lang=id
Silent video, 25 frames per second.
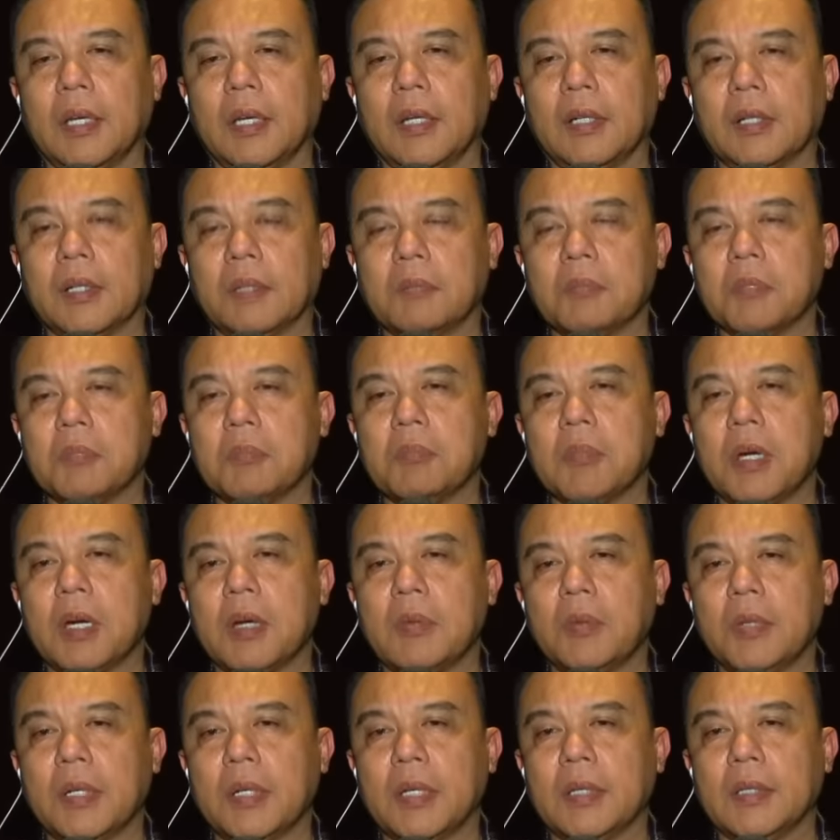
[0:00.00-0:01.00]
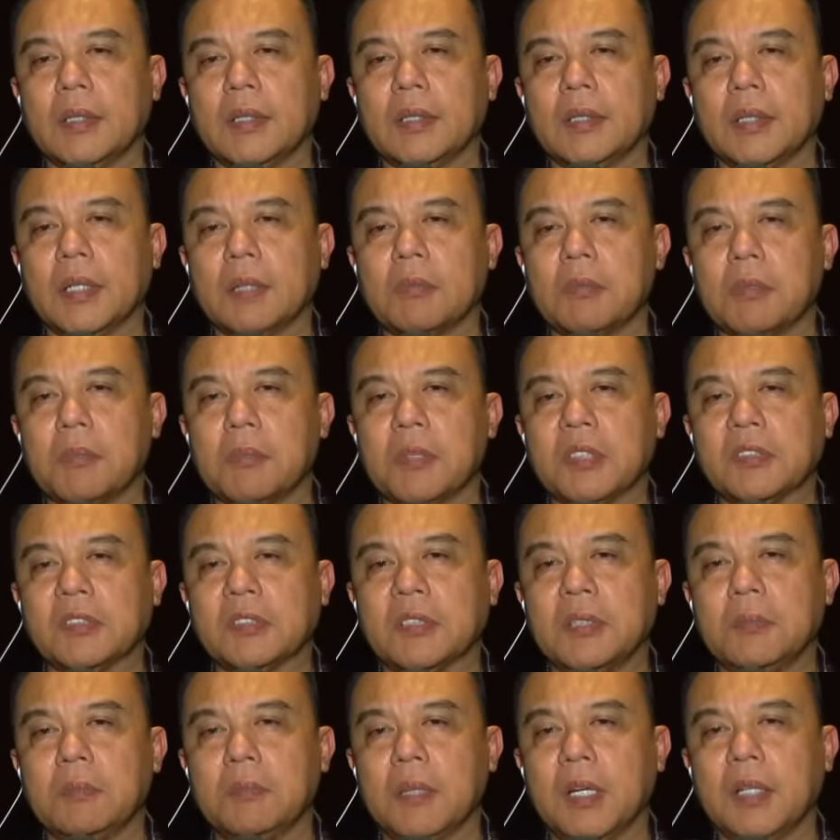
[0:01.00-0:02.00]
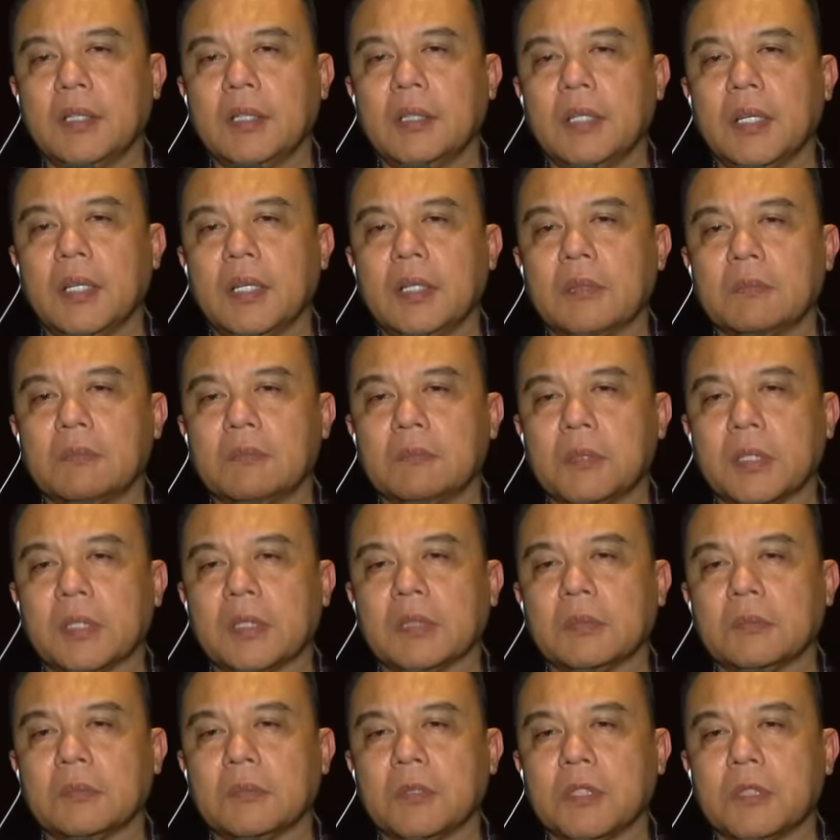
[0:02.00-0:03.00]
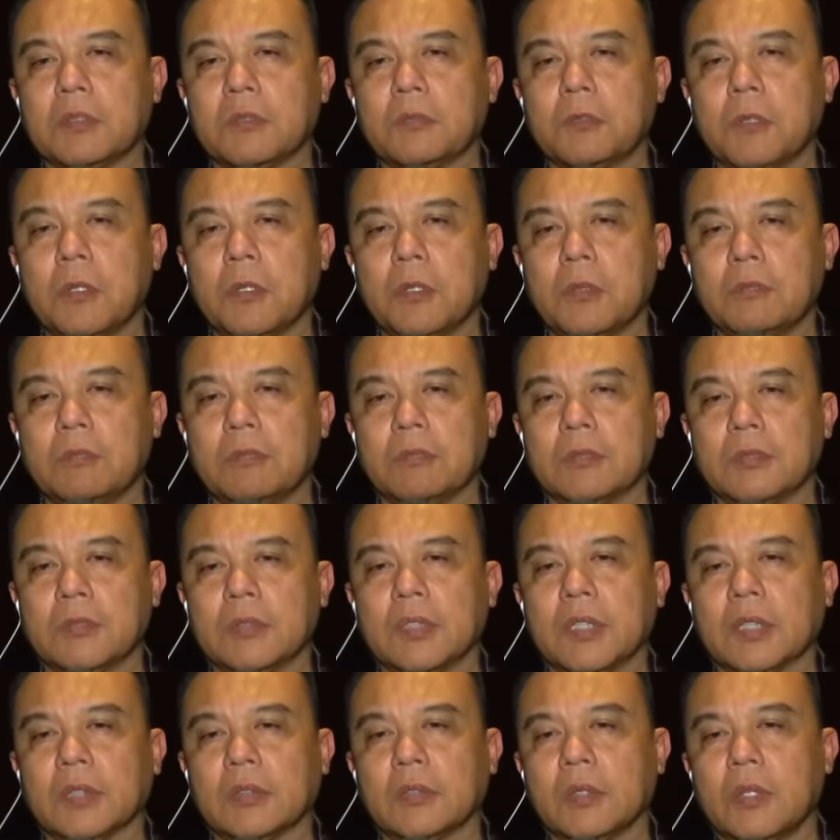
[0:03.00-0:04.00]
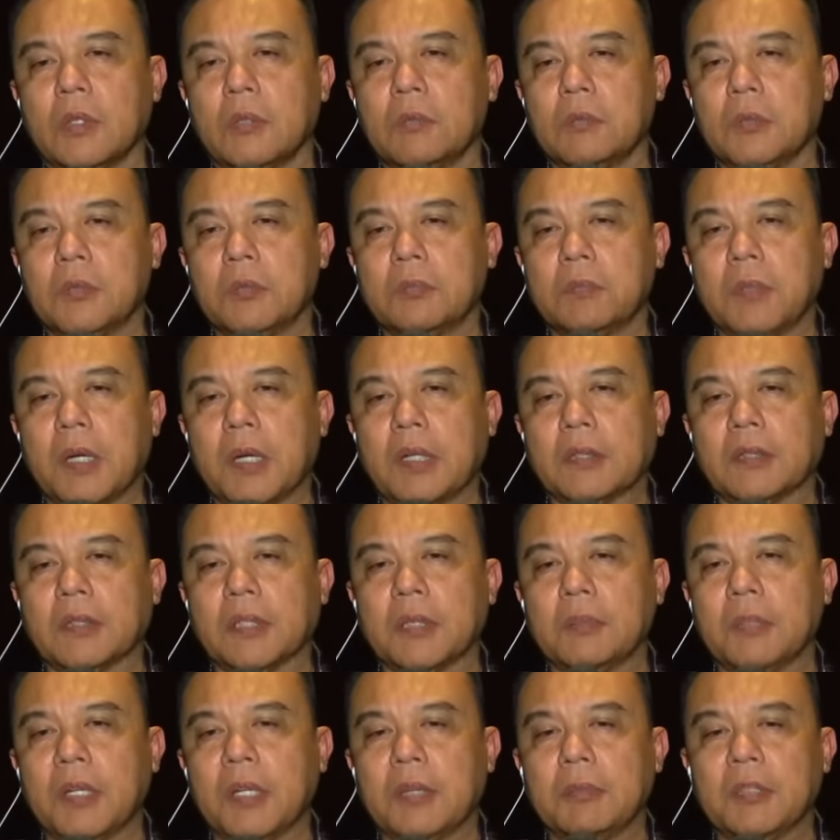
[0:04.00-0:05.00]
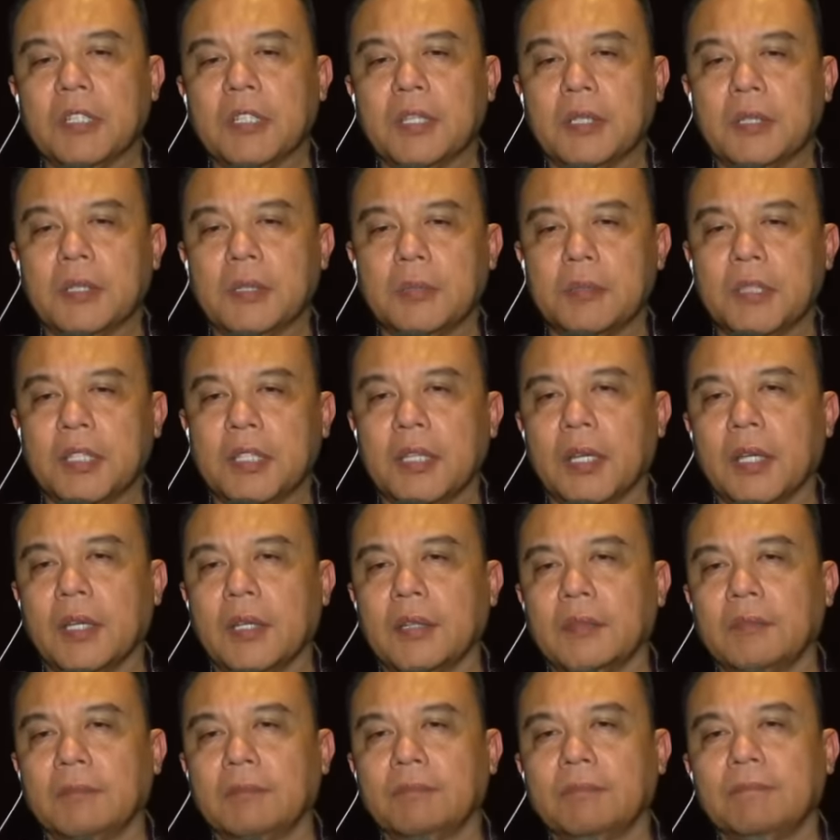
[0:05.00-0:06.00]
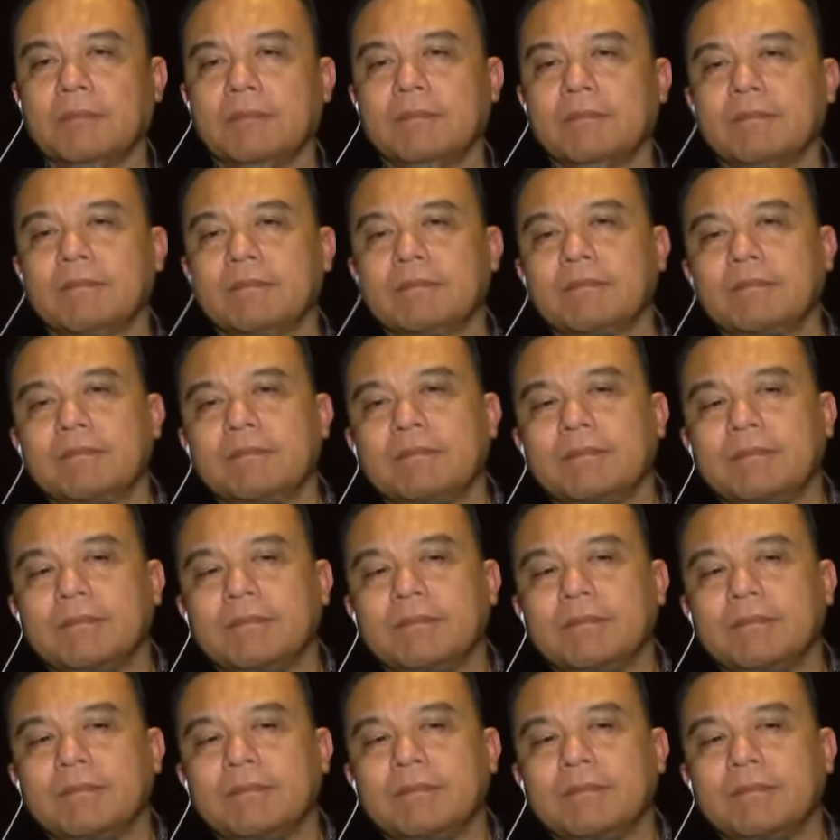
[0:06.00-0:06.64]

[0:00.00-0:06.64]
akan membawa nama Mas Gibran dalam pertemuan forum Ketua Umum Partai malam ini. Demikian. Mhm.